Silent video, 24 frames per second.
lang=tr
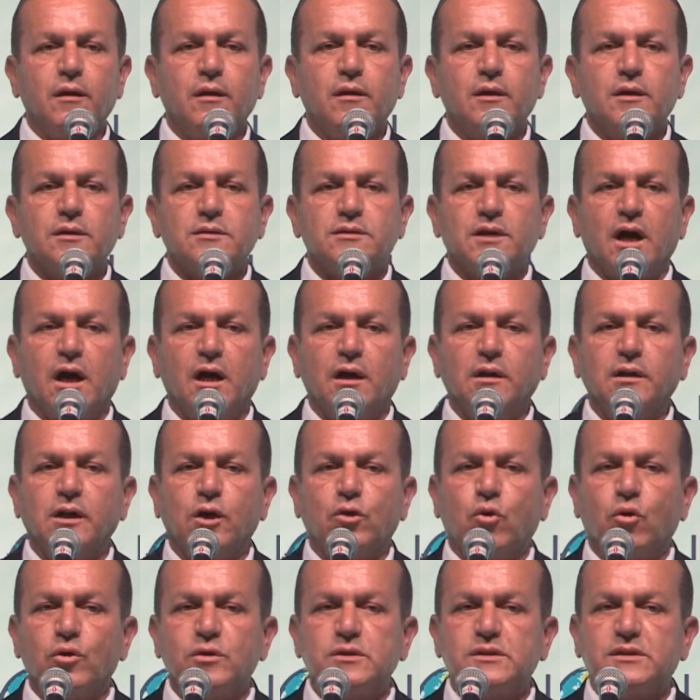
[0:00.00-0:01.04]
Sağlık
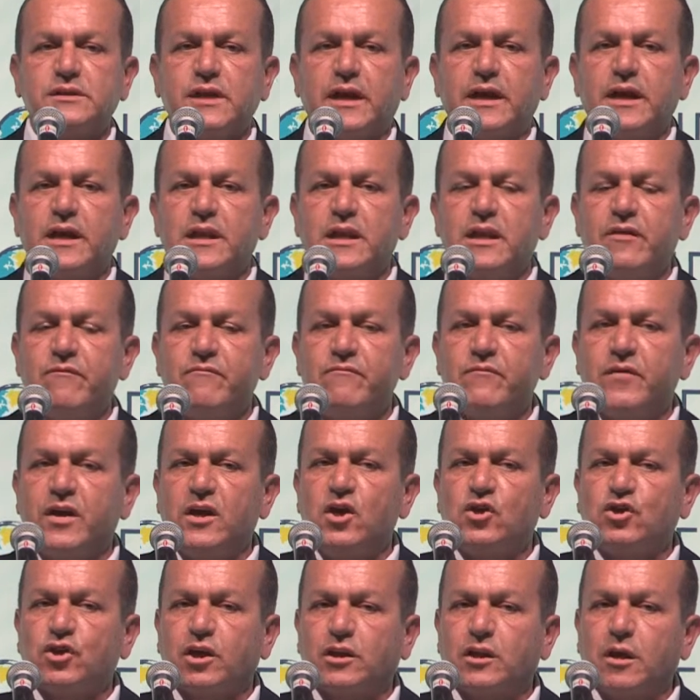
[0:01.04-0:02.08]
Konseyi'nin ve
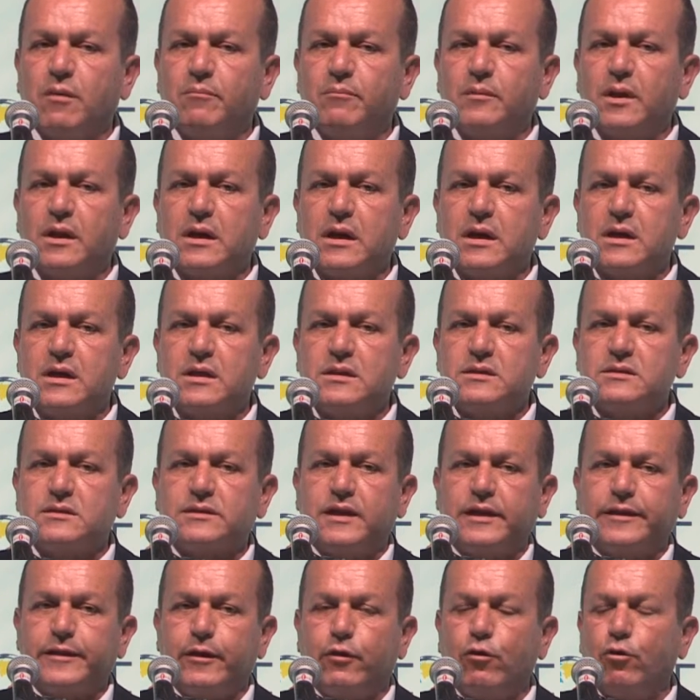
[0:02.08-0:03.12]
iş adamlarının
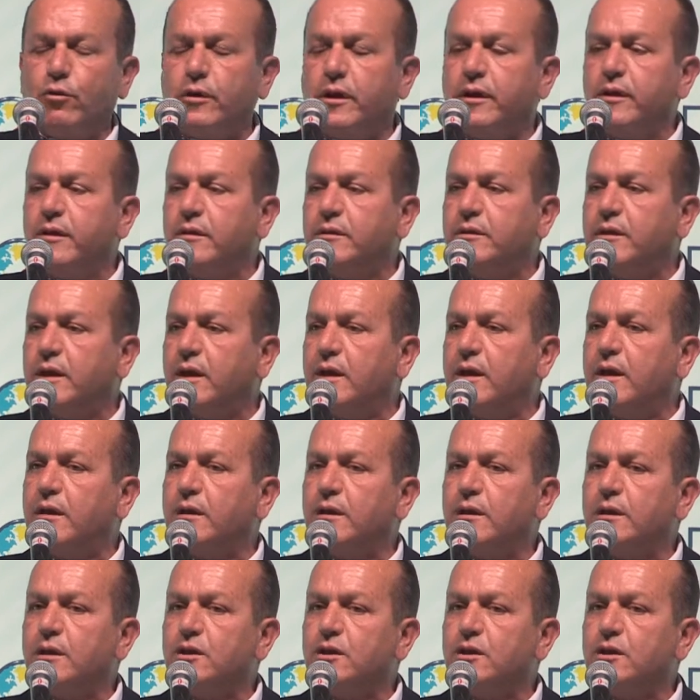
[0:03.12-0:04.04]
STÖ'lerin de